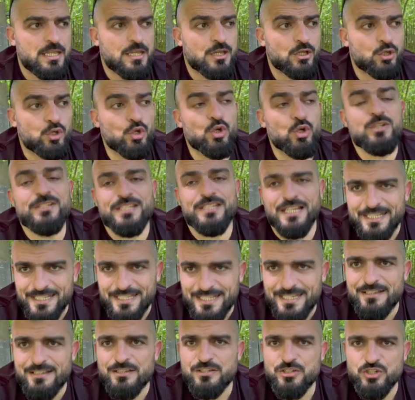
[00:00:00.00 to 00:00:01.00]
Que
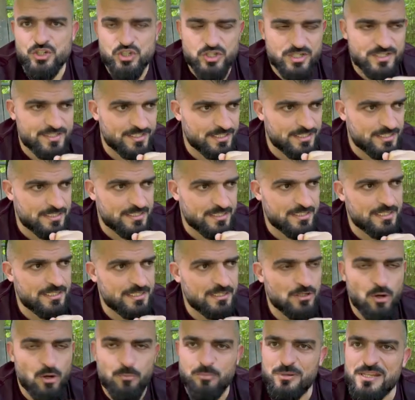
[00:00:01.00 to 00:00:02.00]
d'aller euh, chez
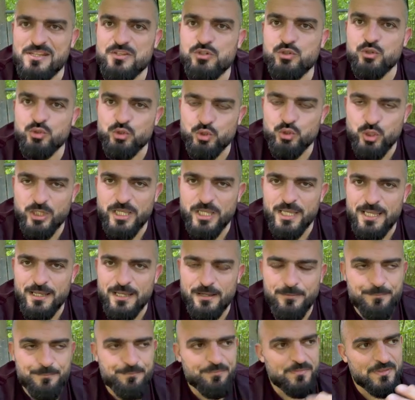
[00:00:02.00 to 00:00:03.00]
Zelensky en pleine zone de
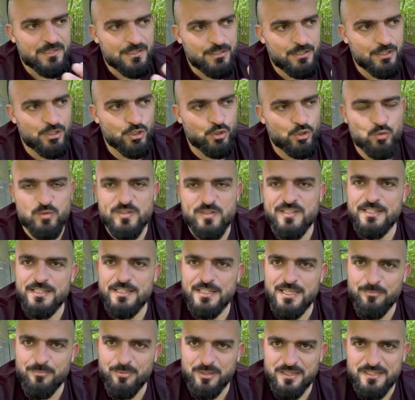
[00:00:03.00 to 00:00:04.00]
guerre, euh,
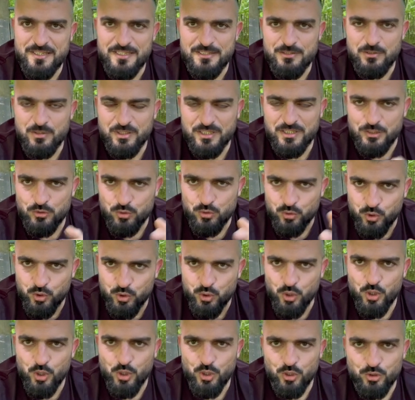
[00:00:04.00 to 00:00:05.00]
conseiller un président qui est au
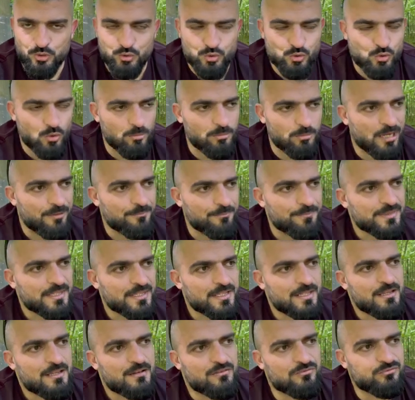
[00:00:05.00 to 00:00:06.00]
cœur du combat.
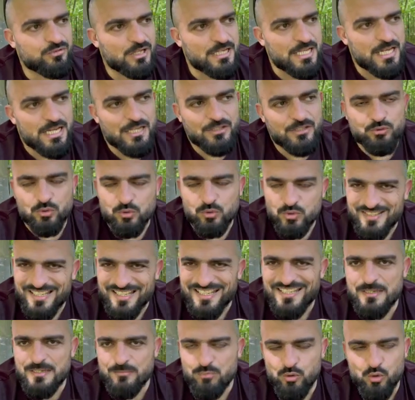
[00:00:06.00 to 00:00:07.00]
Voilà, donc
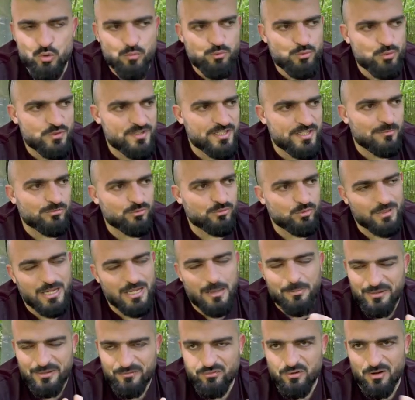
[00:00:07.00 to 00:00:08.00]
ça c'est beaucoup plus simple. Donc
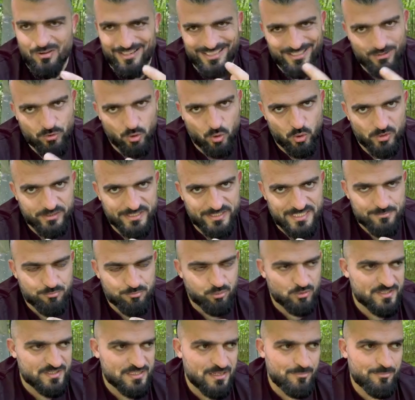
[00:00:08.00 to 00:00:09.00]
après, il faut avoir les cojones
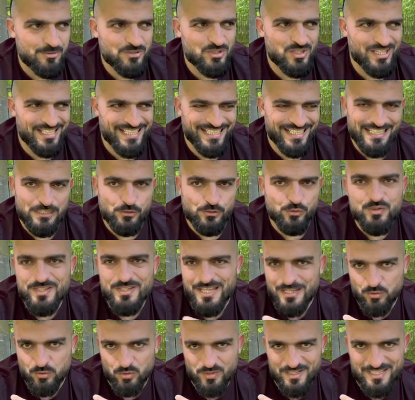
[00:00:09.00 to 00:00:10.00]
pour ça, parce qu'il y en a
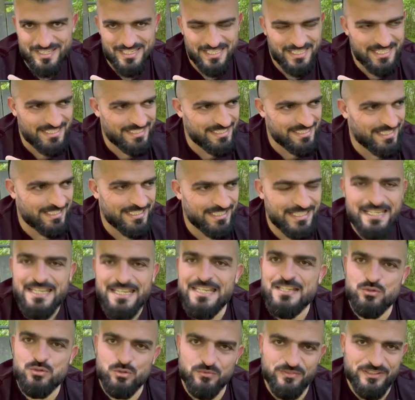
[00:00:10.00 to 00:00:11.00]
quelques-uns qui ont essayé d'y aller,
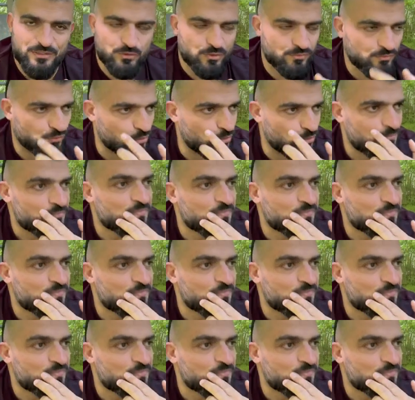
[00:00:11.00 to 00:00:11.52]
ils sont vite revenus.